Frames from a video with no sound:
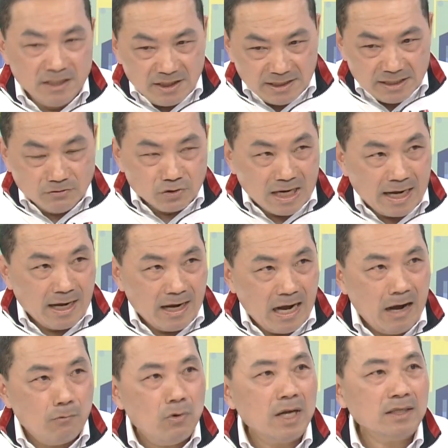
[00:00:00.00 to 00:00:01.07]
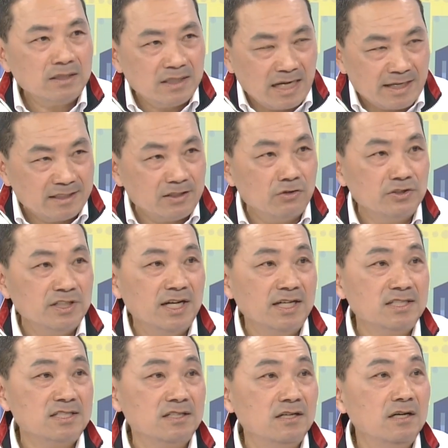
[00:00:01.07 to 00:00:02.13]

你定出来，阿汪打个到底来走。